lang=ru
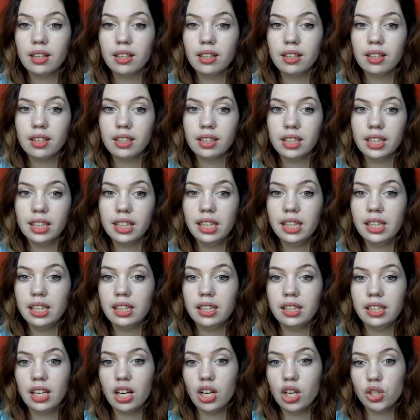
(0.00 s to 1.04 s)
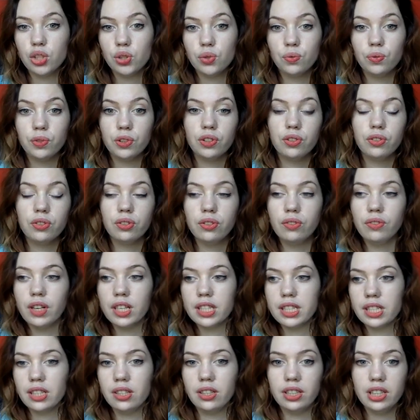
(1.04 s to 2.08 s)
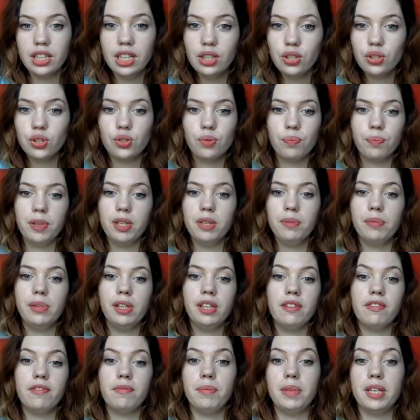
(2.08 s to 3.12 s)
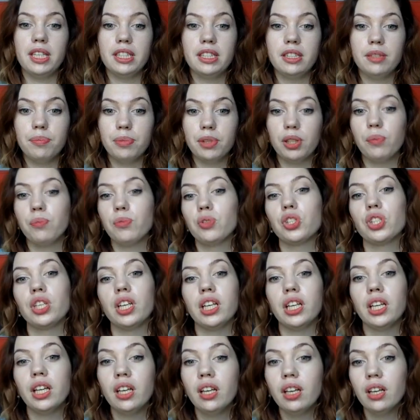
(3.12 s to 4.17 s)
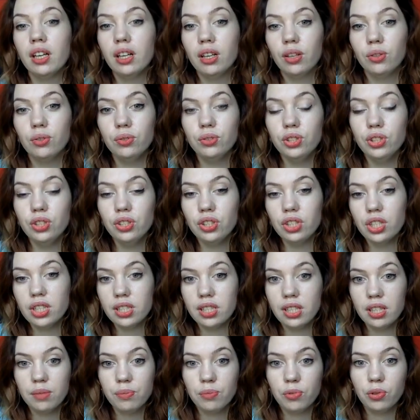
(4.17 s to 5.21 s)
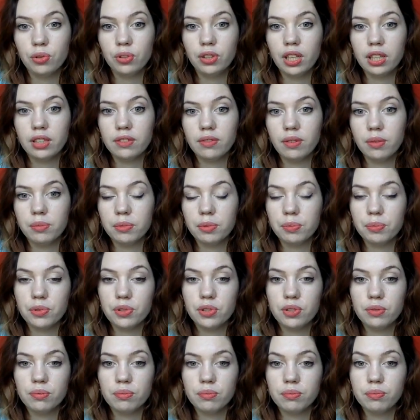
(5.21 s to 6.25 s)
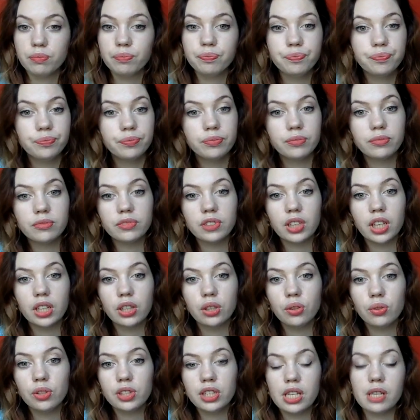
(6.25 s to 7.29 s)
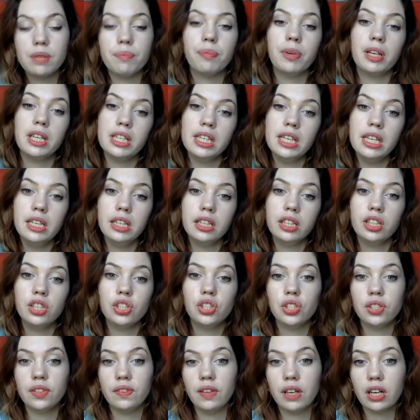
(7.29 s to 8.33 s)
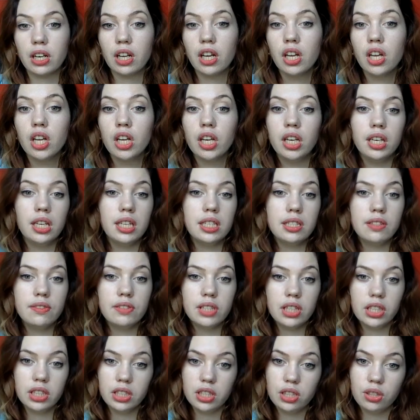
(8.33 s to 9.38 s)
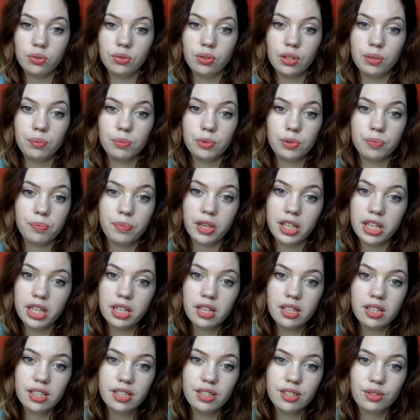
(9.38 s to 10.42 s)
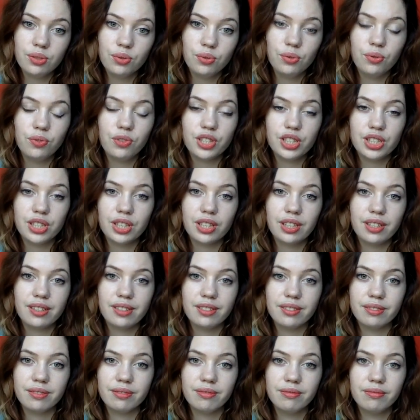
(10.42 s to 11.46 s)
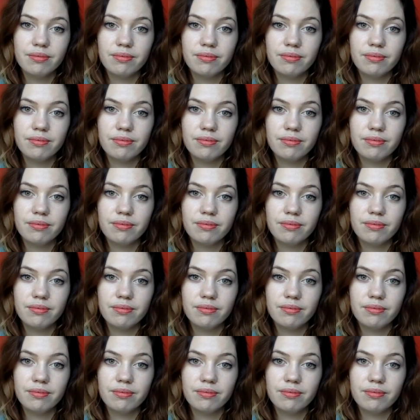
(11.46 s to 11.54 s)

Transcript: Э, или я хочу вот два целых дня, но чтобы они были вместе. Потому что очень часто они могут дать вам, допустим, выходной день, понедельник и четверг. Если вы захотите куда-нибудь поехать, то у вас-то